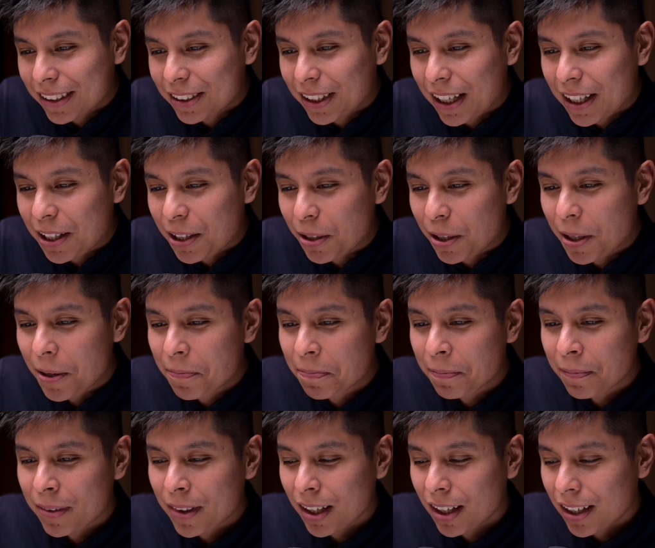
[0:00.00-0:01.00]
es ahí,
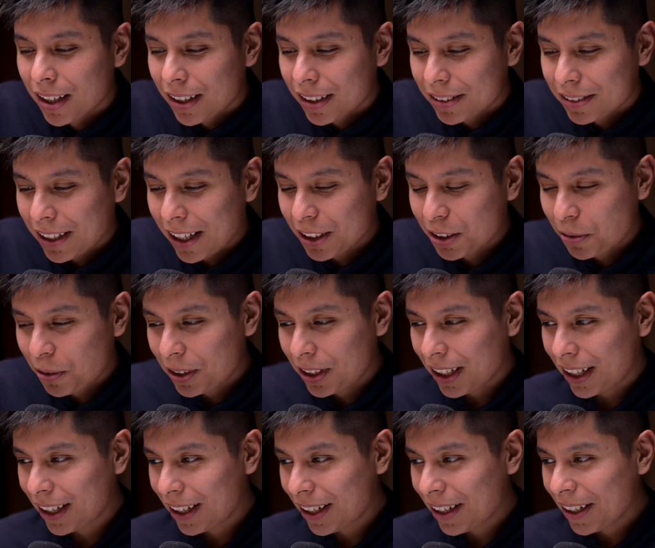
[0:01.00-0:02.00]
te das
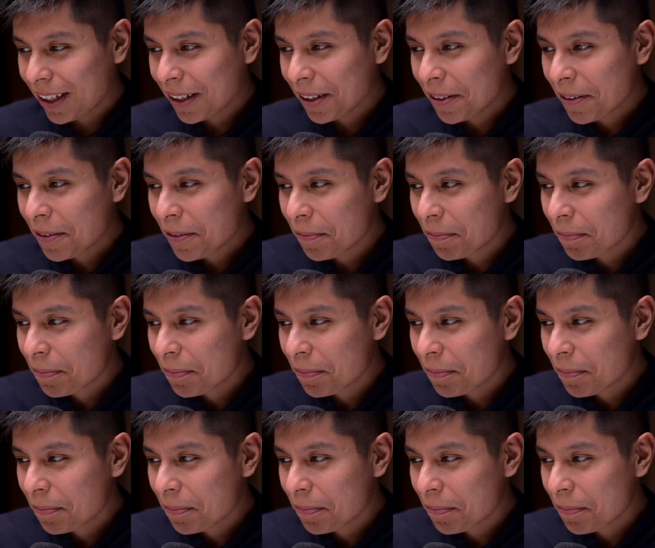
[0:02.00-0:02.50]
cuenta que